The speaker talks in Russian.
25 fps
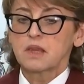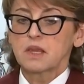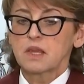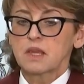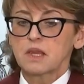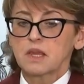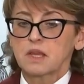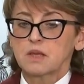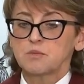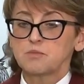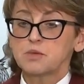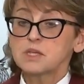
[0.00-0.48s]

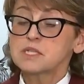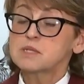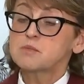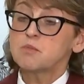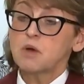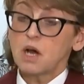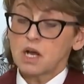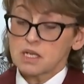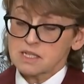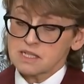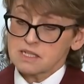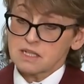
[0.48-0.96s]
без
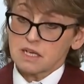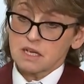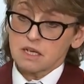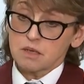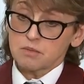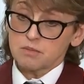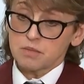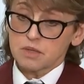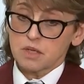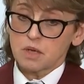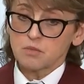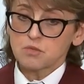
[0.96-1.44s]

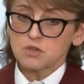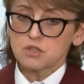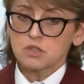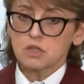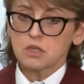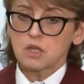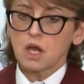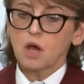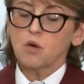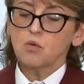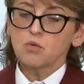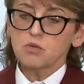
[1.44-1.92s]
масок, потому
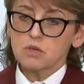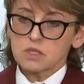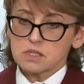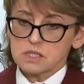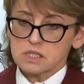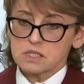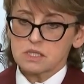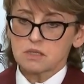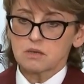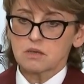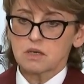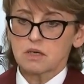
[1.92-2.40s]
что на
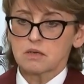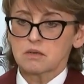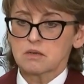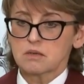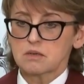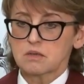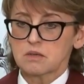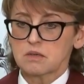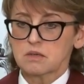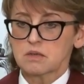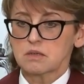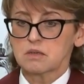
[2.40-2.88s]
улице
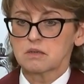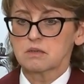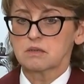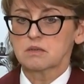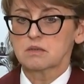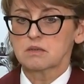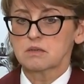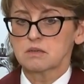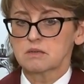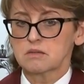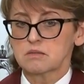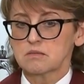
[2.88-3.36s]

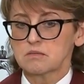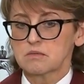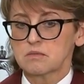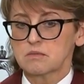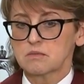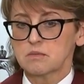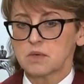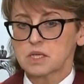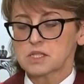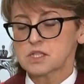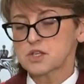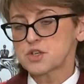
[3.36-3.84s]
э,
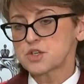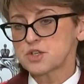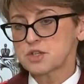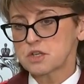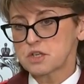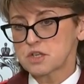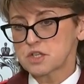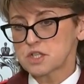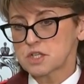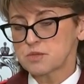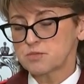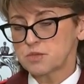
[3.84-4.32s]

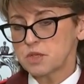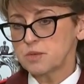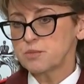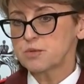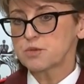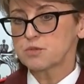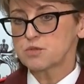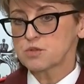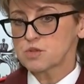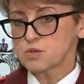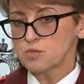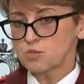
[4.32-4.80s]
масочный режим не
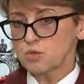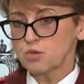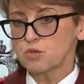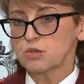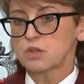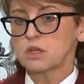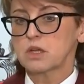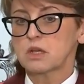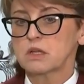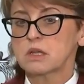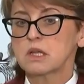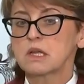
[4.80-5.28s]

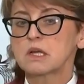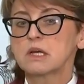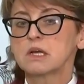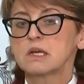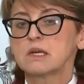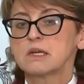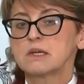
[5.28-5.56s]
предусмотрен